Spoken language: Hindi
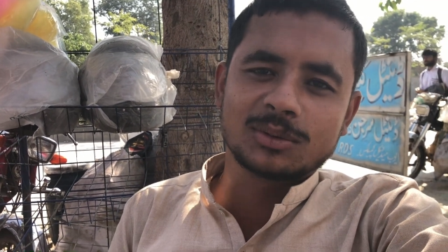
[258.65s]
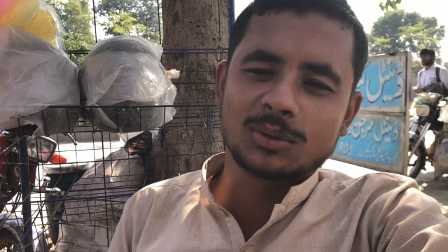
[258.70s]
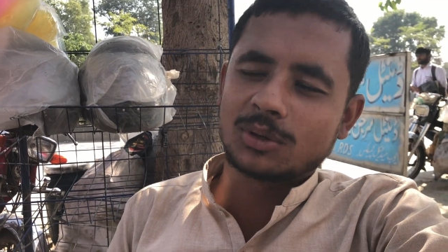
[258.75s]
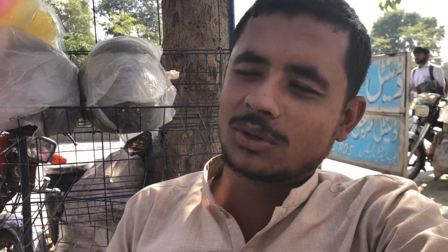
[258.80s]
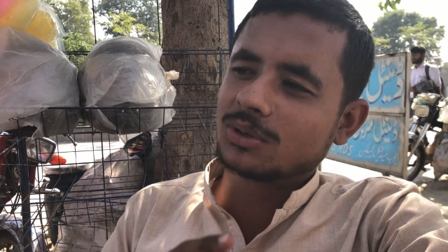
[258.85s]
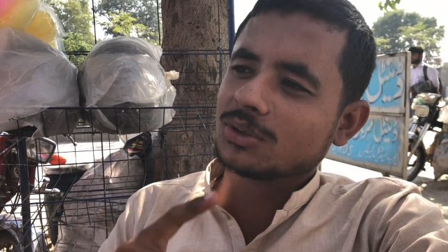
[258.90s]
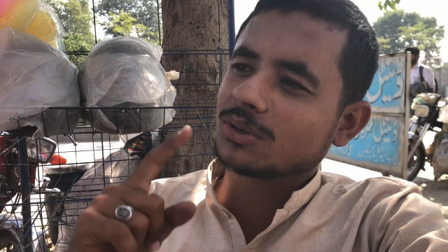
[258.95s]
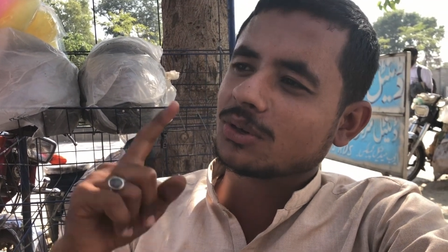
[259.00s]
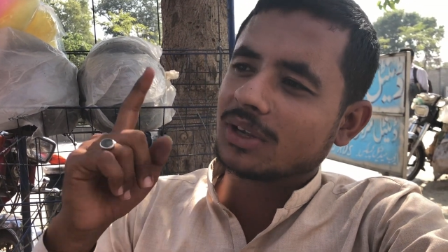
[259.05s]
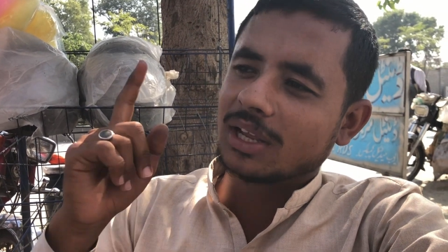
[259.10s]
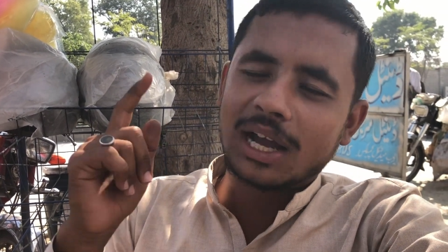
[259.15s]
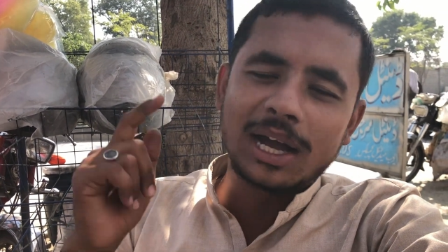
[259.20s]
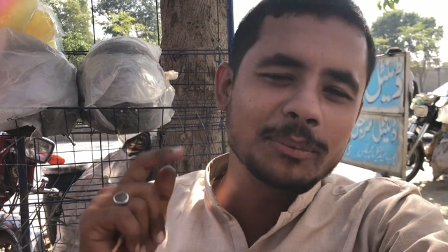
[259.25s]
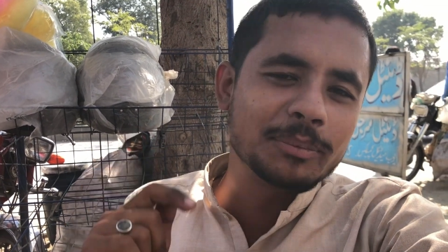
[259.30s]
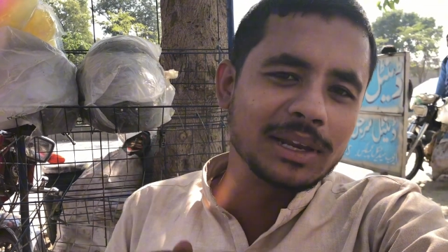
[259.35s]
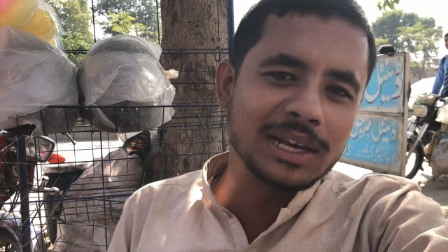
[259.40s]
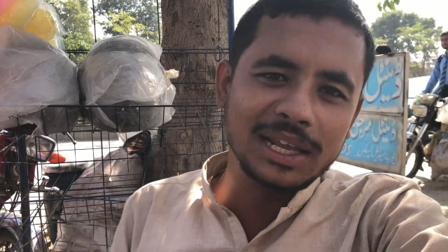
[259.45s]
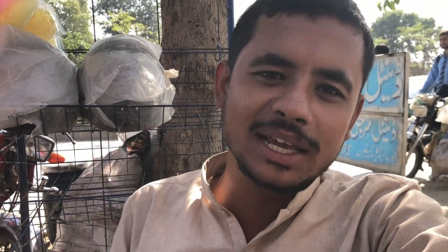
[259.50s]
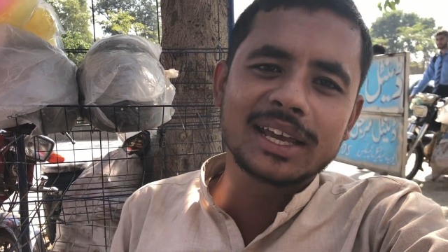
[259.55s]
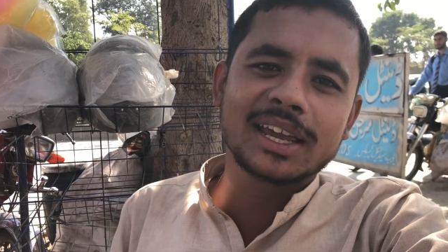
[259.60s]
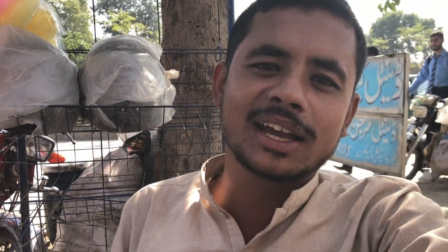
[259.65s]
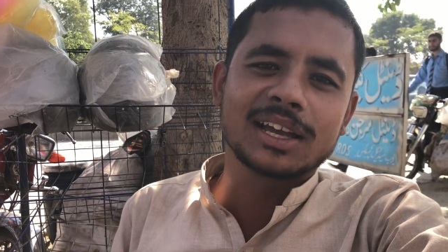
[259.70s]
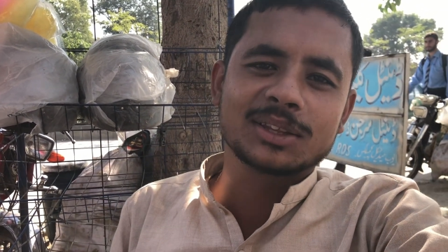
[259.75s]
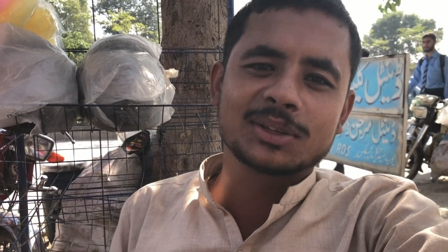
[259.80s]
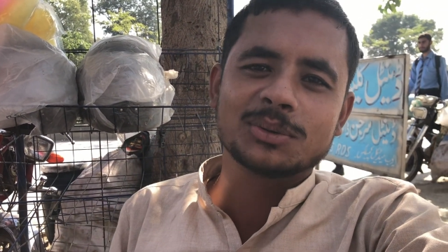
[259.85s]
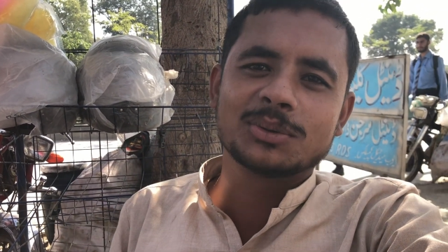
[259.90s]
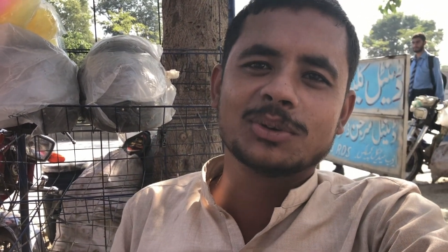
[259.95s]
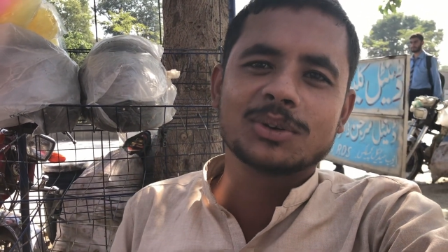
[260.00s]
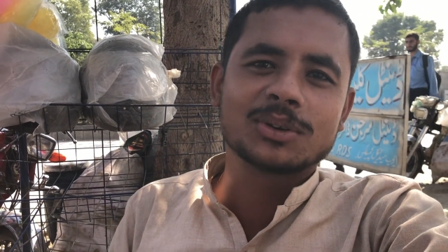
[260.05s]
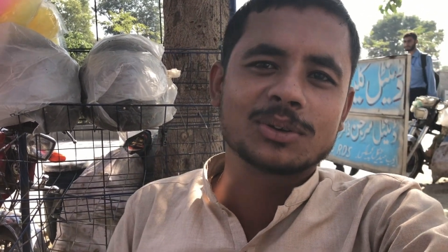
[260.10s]
और उनको यहाँ पे लेके
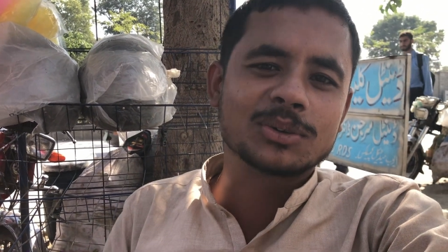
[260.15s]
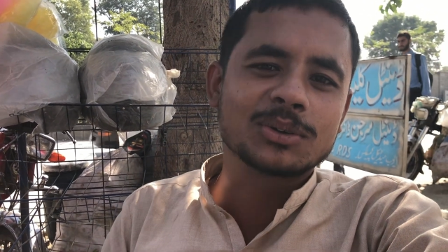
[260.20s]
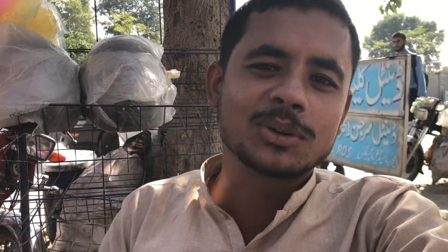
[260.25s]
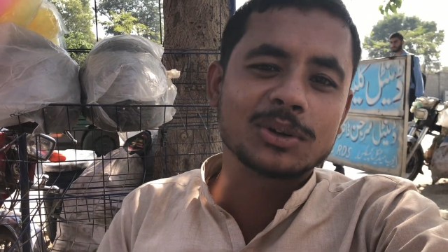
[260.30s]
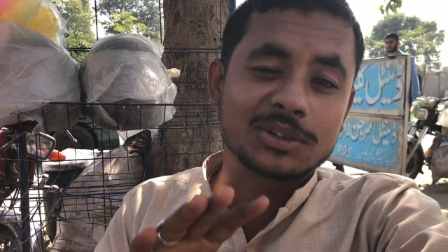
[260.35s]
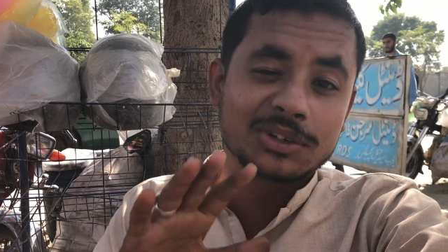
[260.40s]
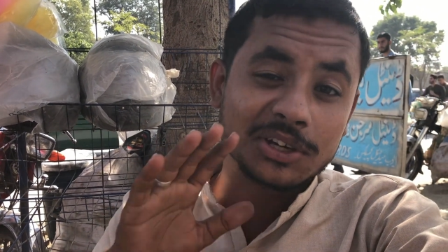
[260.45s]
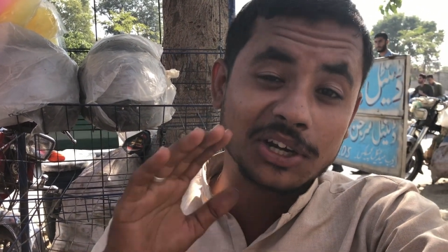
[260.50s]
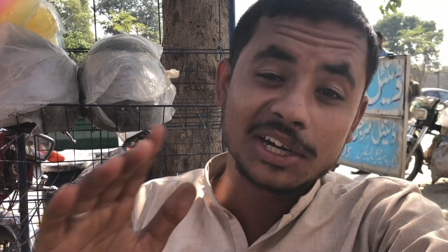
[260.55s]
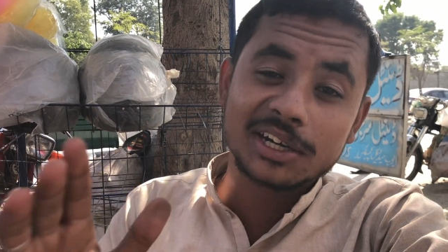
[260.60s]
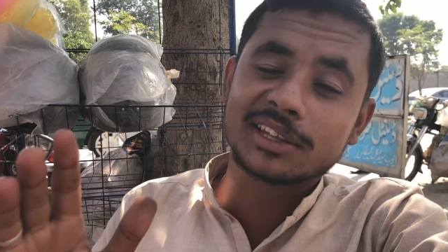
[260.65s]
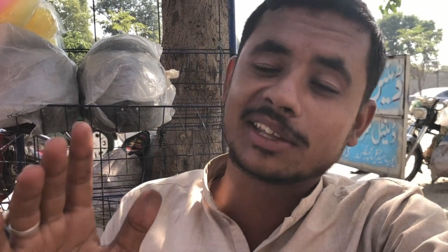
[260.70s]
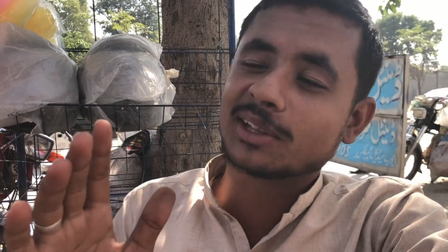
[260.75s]
आता हूँ और उनको ट्रीट